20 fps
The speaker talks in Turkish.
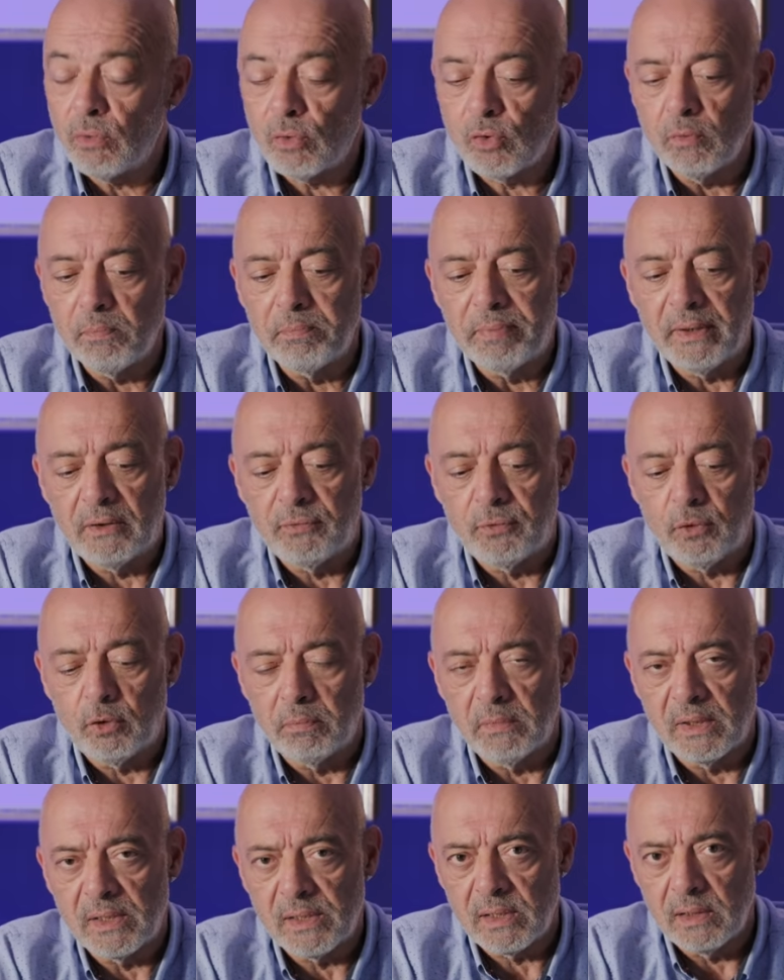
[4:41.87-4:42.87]
üstün
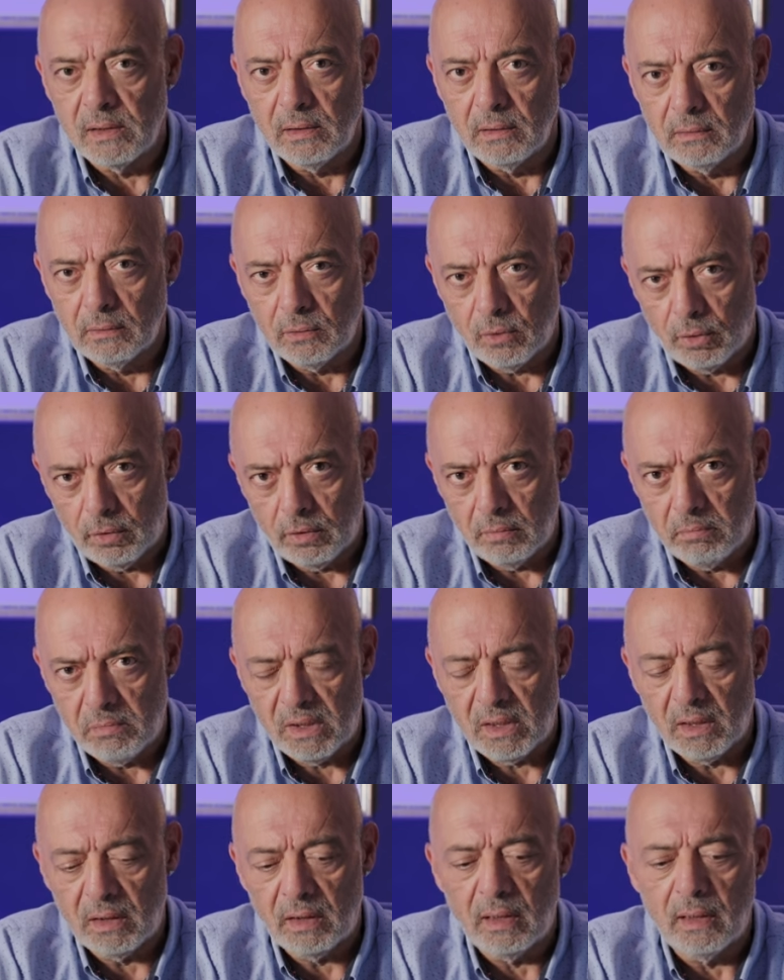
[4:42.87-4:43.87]
performansını koydum bir
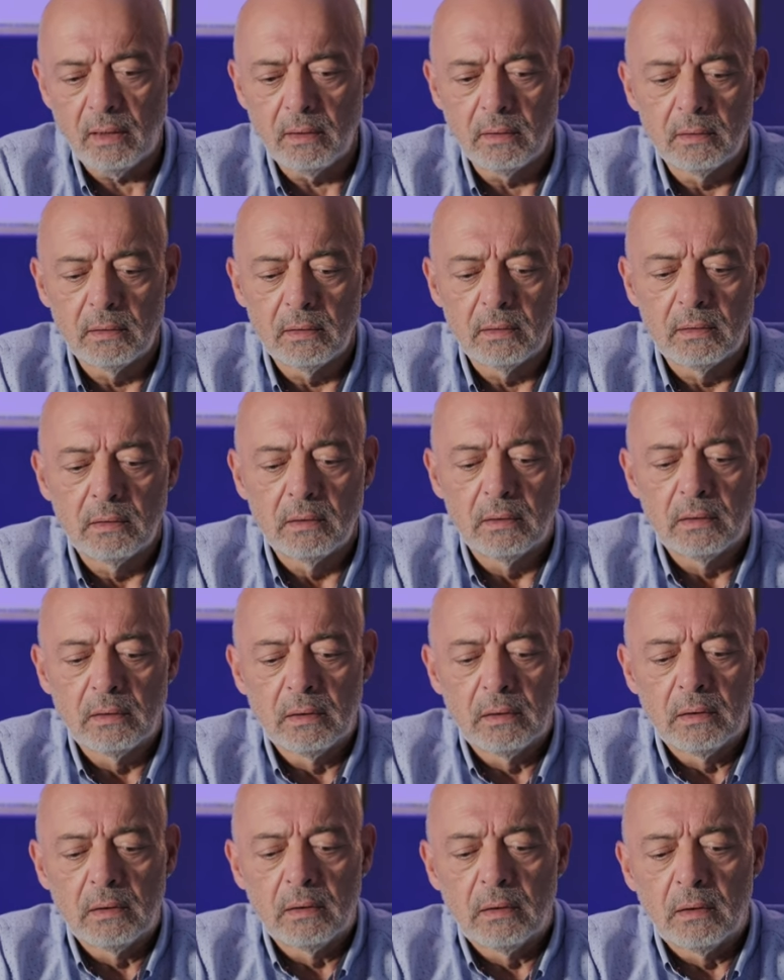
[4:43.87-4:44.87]
kenara.
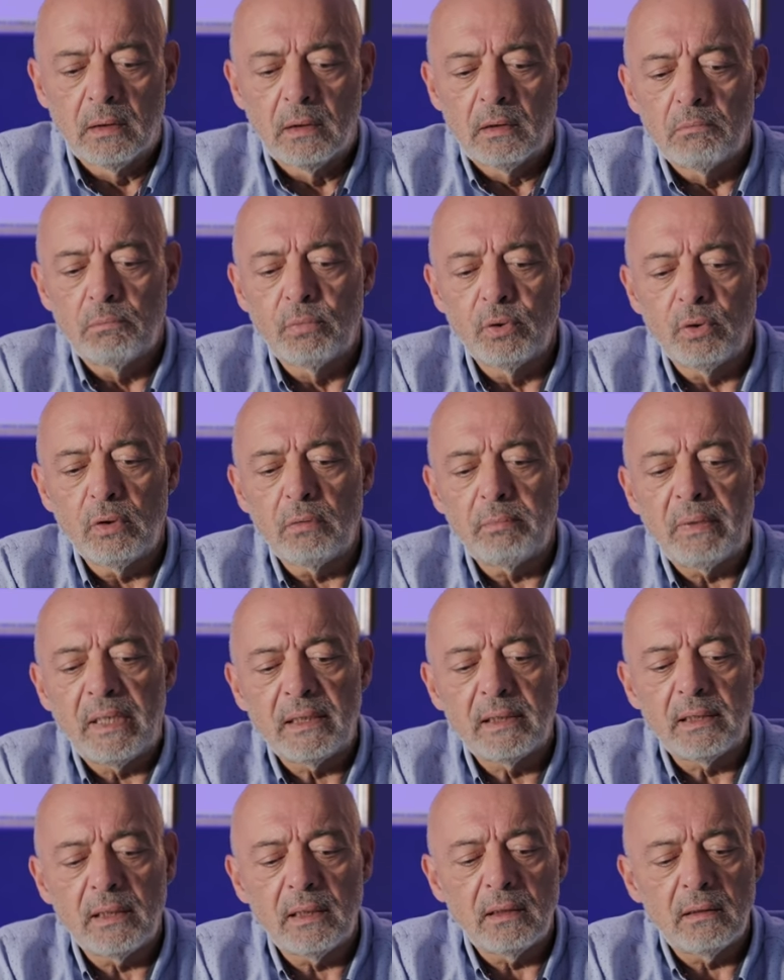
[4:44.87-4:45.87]
Bugün
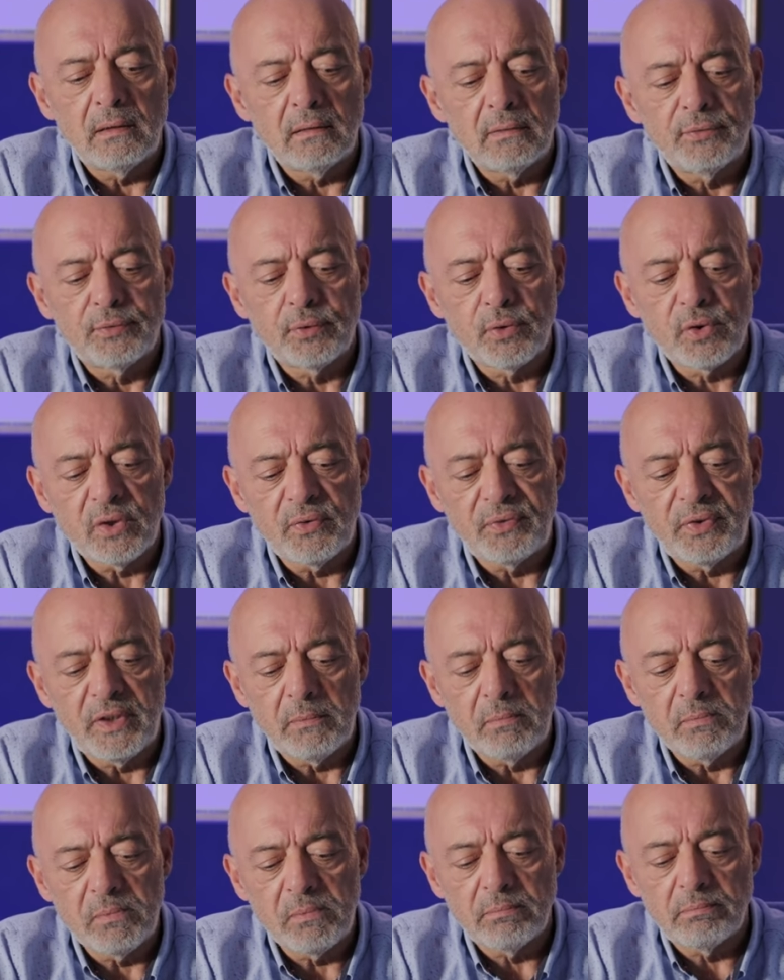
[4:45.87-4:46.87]
belki
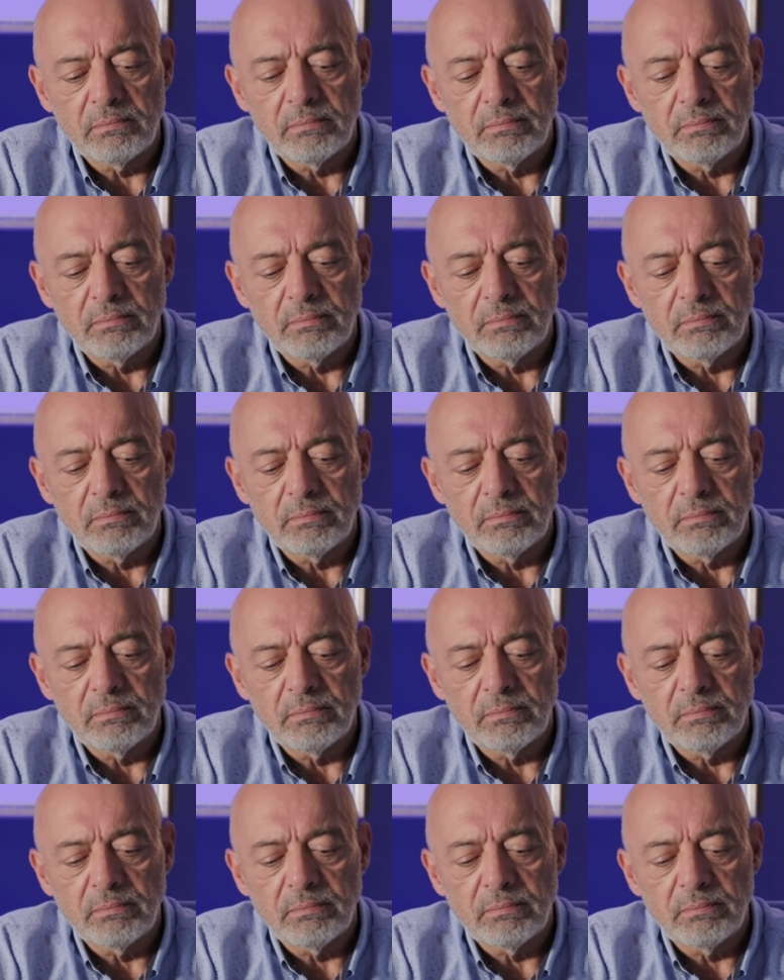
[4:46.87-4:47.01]
Fujifilm